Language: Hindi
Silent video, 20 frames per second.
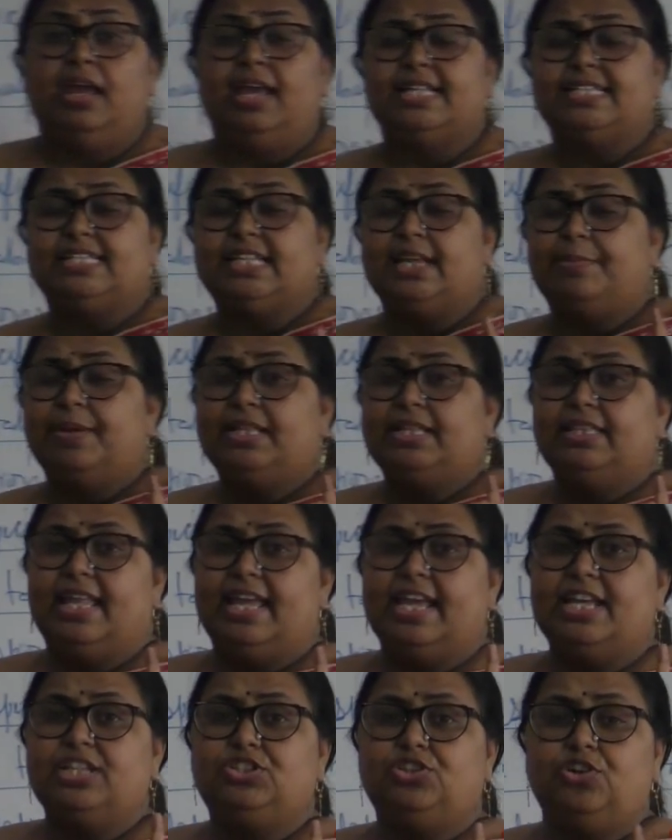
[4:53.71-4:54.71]
इसके बाद
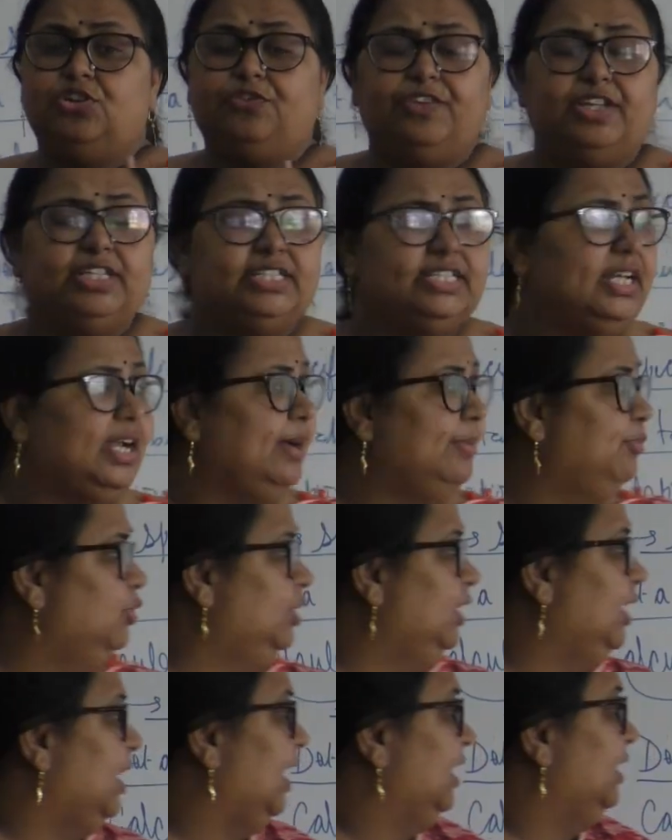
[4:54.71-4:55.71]
नेक्स्ट जो फीचर
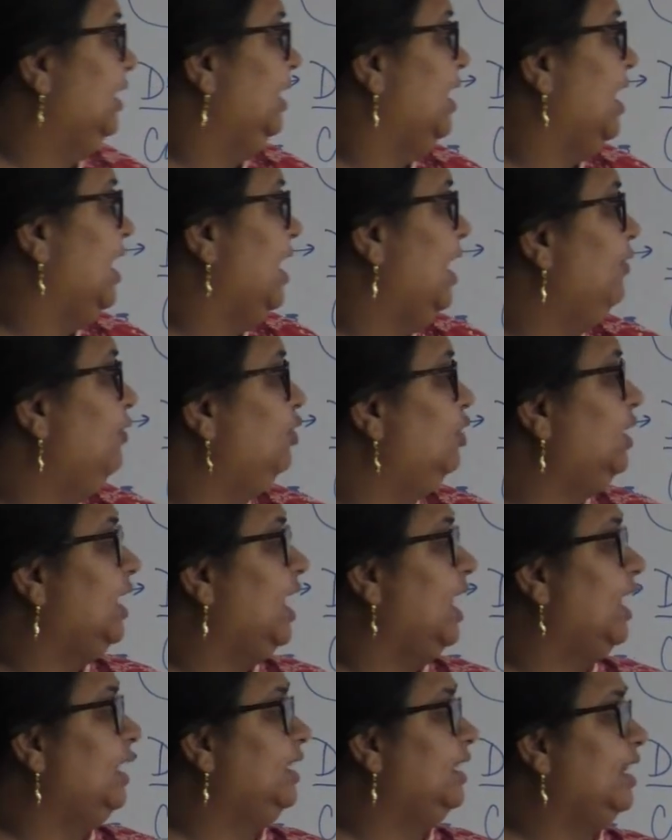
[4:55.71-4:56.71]
आपको दिखाई दे रहा है वो
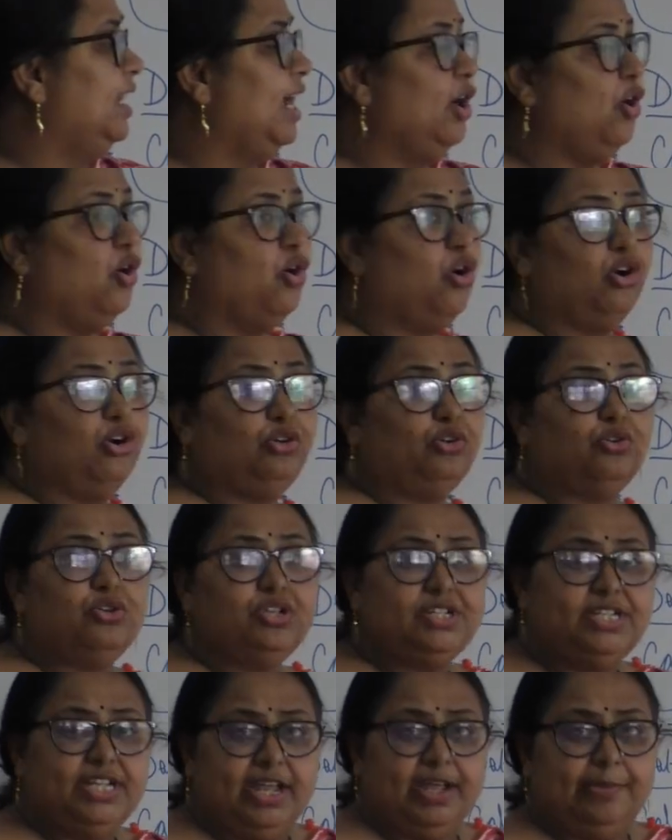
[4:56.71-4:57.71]
दिखाई दे रहा है
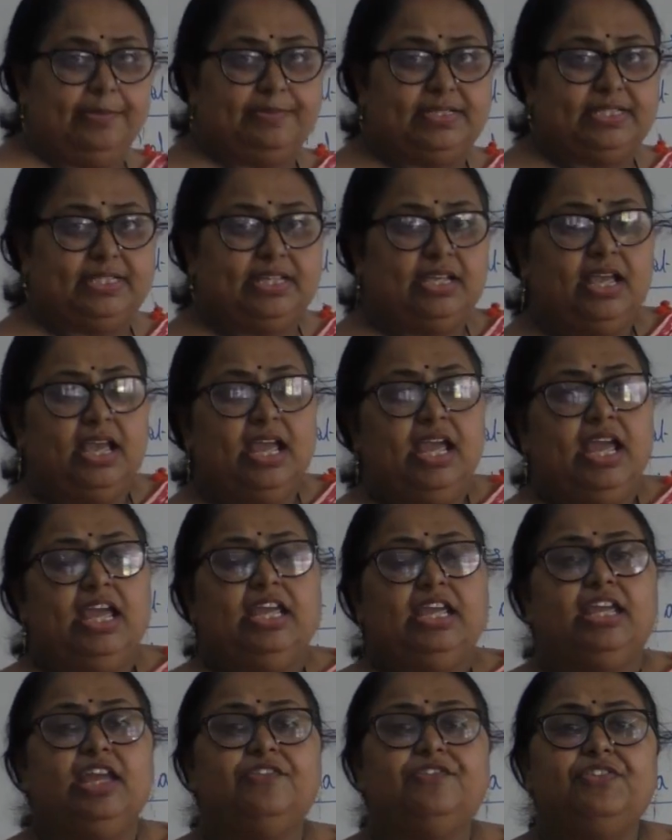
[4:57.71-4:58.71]
ऑटो शेप्स
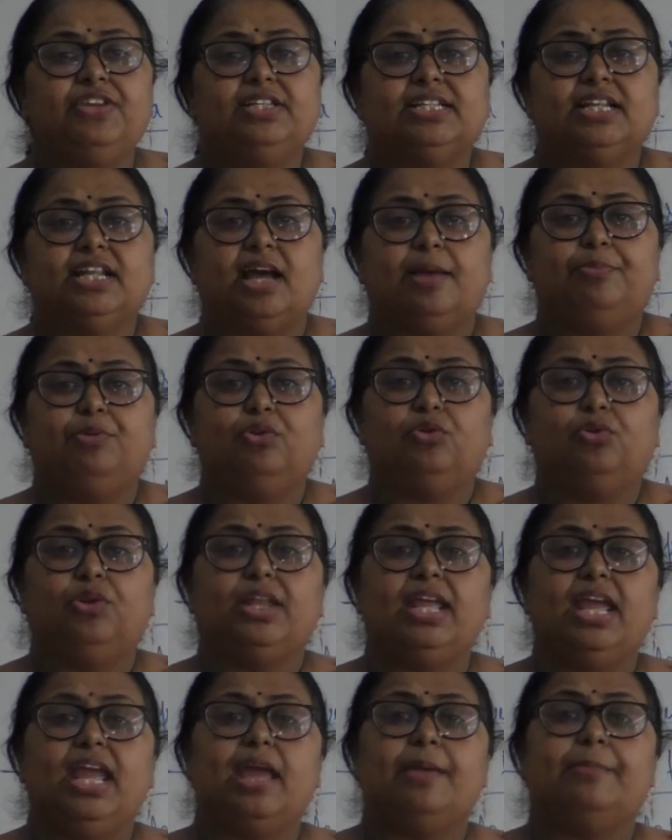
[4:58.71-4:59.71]
ये फीचर आप लोगों
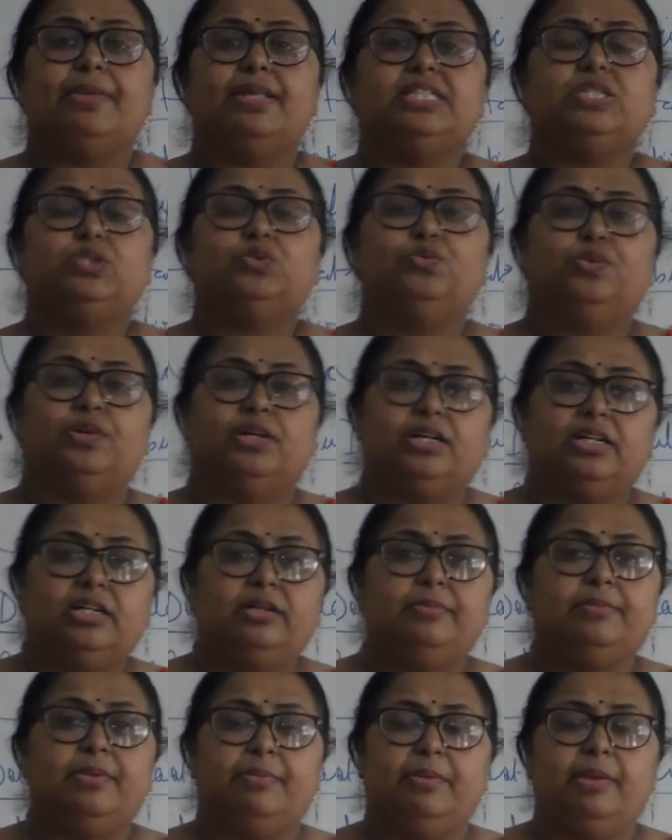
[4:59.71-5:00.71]
ने एम एस
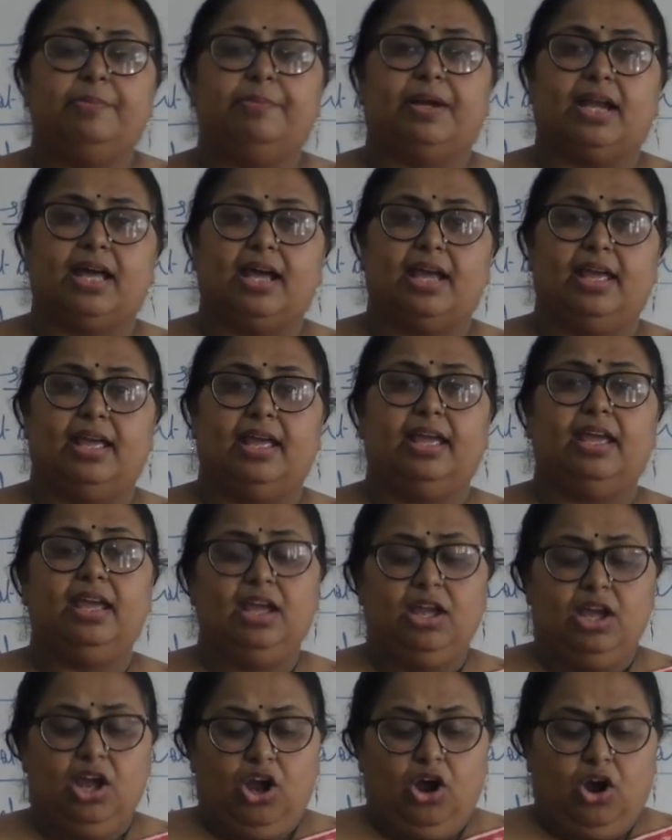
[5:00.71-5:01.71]
वर्ड में भी पढ़ा है
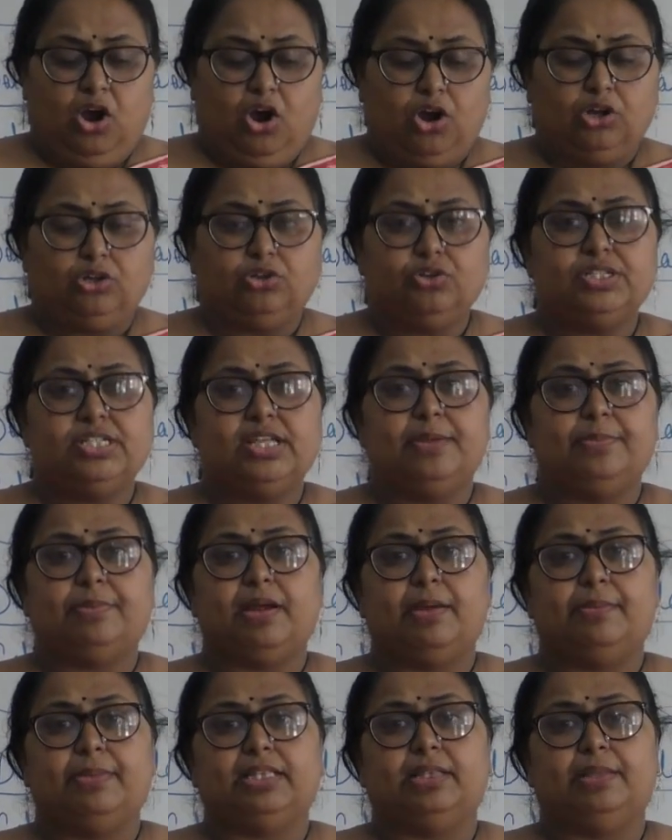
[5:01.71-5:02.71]
ऑटो शेप
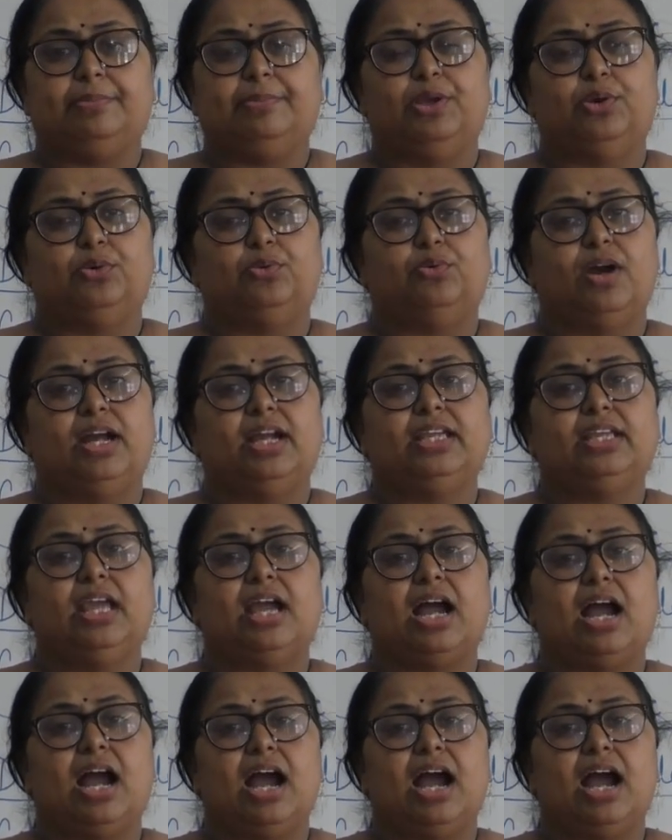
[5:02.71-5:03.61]
का मतलब ये हुआ कि